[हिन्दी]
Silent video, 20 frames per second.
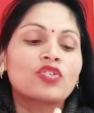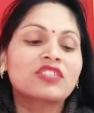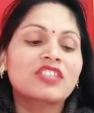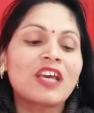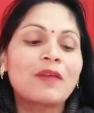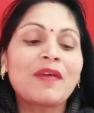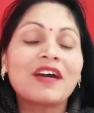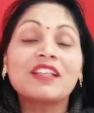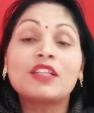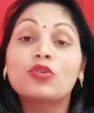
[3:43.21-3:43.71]

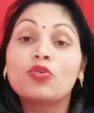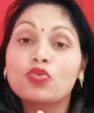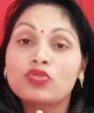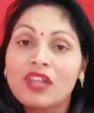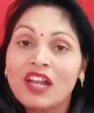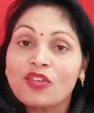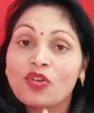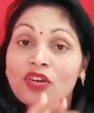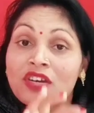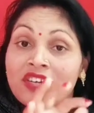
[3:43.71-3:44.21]
उसके बाद
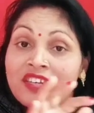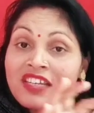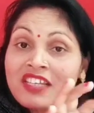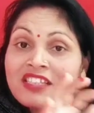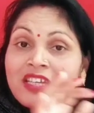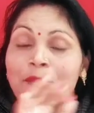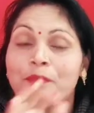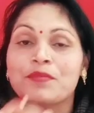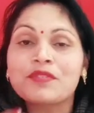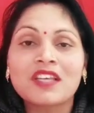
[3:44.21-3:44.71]
दूसरा जो
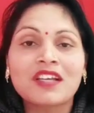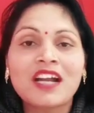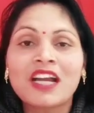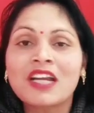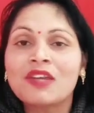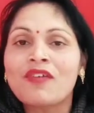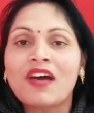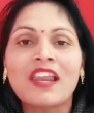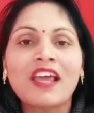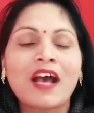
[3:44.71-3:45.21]
नीचे
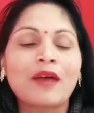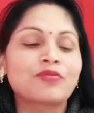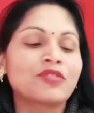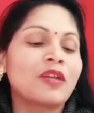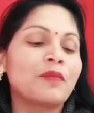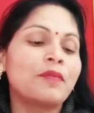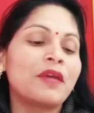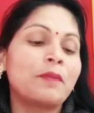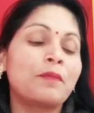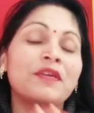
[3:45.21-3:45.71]
सेकंड वाले
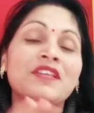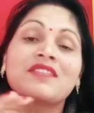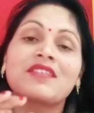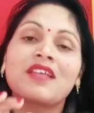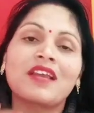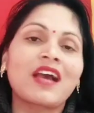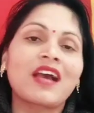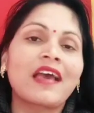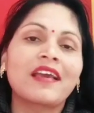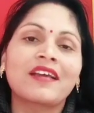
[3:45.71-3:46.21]
ऑप्शन पे
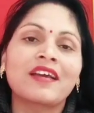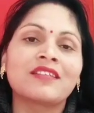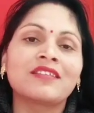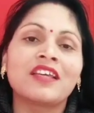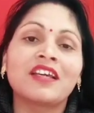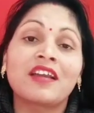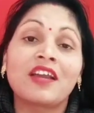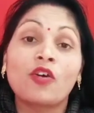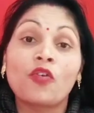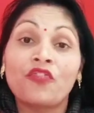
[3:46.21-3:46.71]
पेंसिल का
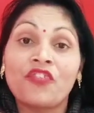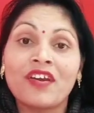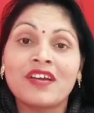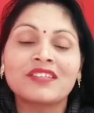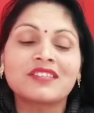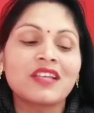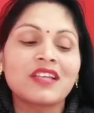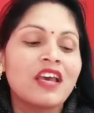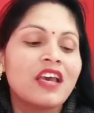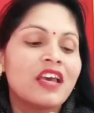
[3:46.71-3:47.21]
आइकन देख रहे हो
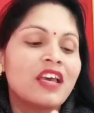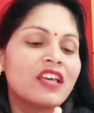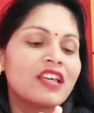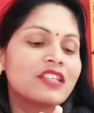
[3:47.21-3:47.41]
फ्रेंड्स